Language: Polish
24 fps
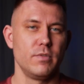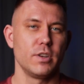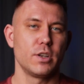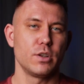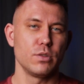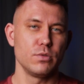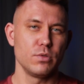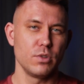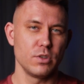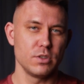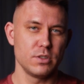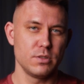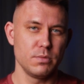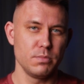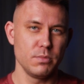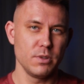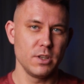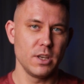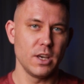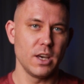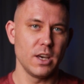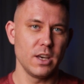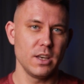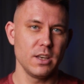Wykonując
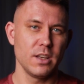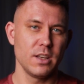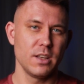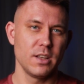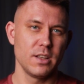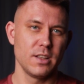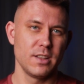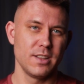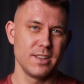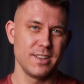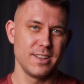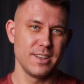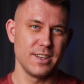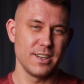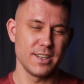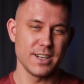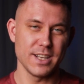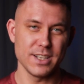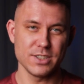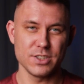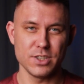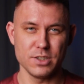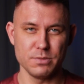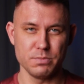mniej,
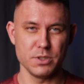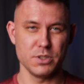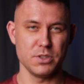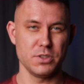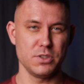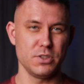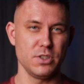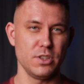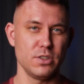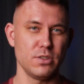raczej będziesz